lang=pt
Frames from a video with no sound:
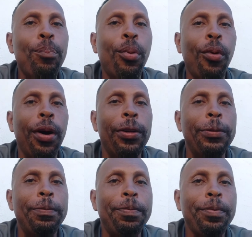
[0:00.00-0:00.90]
Porra,
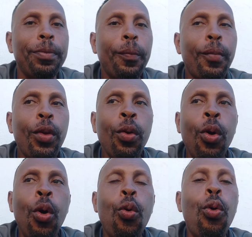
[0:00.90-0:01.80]

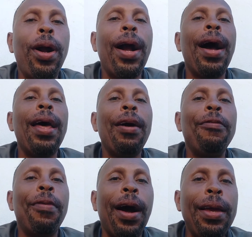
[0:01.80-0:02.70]
o cara
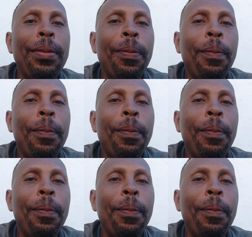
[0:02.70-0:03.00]
vai